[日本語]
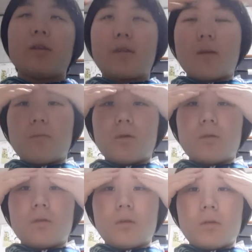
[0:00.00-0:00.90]
専門
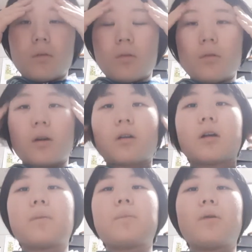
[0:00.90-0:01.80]
の合格
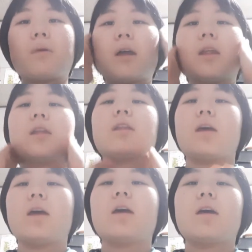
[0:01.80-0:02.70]
発表前なん
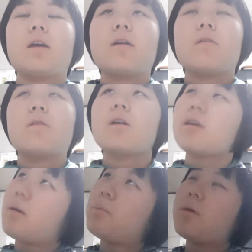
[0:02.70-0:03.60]
で、合格
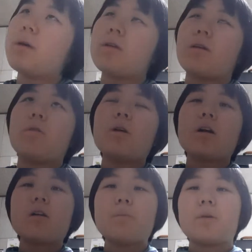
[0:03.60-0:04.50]
発表前とか合
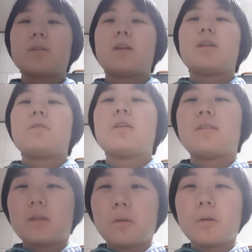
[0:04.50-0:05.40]
格発表されてるんです
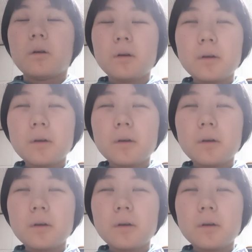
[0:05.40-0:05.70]
けど、